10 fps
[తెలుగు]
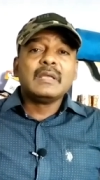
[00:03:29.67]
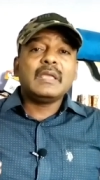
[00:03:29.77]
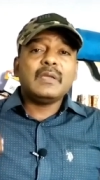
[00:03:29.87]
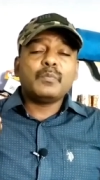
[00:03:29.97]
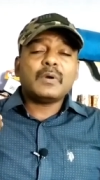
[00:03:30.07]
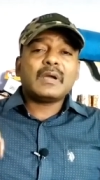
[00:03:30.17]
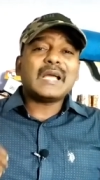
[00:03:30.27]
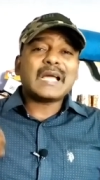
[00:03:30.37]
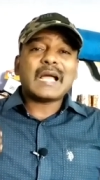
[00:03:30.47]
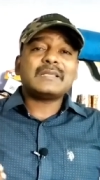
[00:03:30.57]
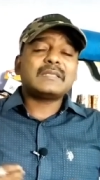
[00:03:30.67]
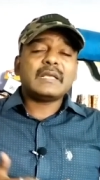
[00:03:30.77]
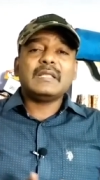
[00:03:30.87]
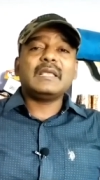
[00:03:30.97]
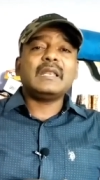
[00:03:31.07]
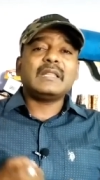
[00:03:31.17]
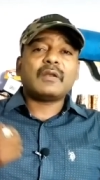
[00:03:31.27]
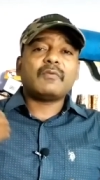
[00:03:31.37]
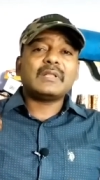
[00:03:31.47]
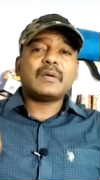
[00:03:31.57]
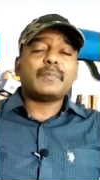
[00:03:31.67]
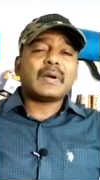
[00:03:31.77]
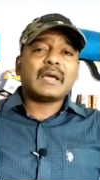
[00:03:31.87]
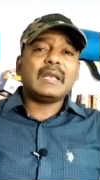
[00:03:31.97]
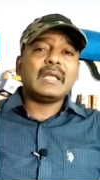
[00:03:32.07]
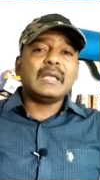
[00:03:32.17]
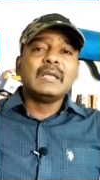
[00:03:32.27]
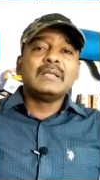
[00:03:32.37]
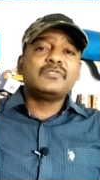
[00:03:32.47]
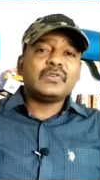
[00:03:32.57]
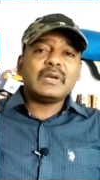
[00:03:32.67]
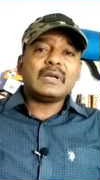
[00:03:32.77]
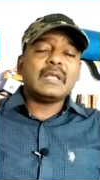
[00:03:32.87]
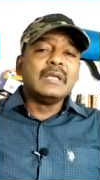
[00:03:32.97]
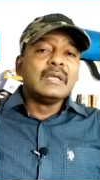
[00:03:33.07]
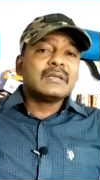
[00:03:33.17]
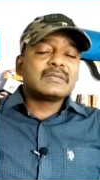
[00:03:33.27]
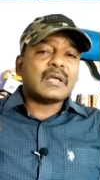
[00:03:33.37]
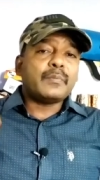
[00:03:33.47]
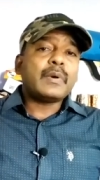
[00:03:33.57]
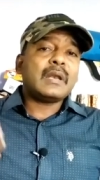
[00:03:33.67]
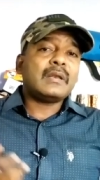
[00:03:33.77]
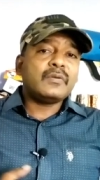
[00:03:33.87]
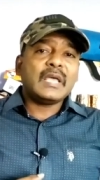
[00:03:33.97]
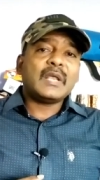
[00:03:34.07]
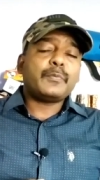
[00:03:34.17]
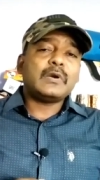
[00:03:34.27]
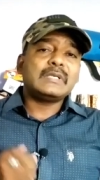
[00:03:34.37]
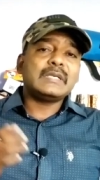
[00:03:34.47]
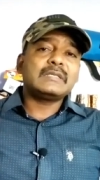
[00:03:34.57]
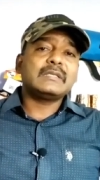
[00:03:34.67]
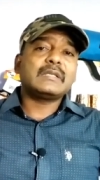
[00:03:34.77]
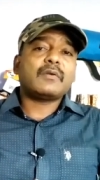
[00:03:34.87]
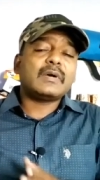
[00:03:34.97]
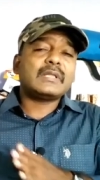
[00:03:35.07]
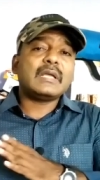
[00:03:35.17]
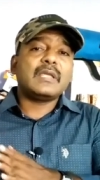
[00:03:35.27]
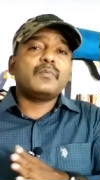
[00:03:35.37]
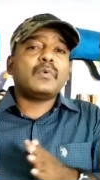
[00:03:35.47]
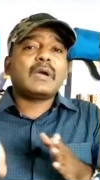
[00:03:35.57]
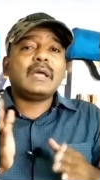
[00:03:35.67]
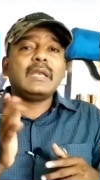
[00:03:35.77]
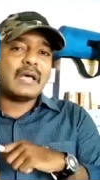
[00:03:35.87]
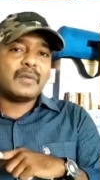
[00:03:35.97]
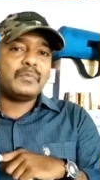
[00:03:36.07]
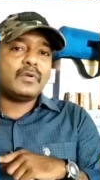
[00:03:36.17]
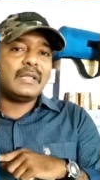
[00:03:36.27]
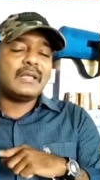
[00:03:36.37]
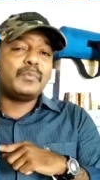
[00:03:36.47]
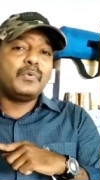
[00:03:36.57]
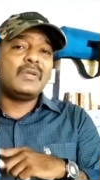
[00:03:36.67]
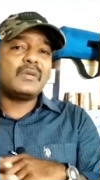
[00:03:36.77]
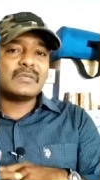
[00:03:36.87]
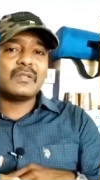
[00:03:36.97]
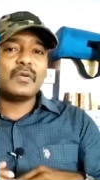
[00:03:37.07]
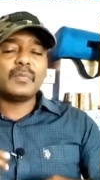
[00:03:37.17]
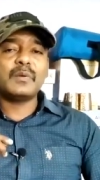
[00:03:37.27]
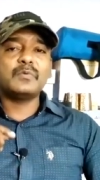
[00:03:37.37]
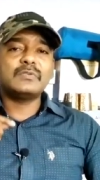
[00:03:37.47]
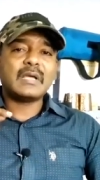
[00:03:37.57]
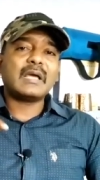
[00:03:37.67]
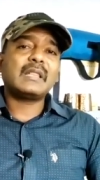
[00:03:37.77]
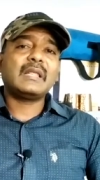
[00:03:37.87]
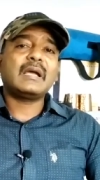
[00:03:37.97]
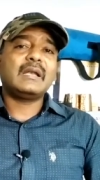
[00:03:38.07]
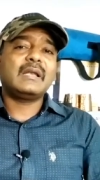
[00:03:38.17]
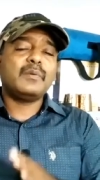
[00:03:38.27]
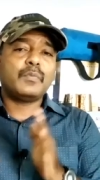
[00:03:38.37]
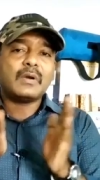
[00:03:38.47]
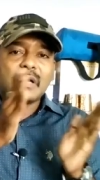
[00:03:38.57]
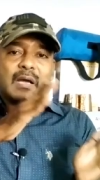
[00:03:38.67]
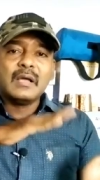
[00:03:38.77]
ఈ మొక్క కాస్త ఎదిగిన తర్వాత పక్కనే చిన్నటి స్తంభాలను ఏర్పాటు చేసిన తర్వాత ఈ మొక్కని కరంతో లేదా పురికొసతో మనము జాగ్రత్త కట్టి మొక్క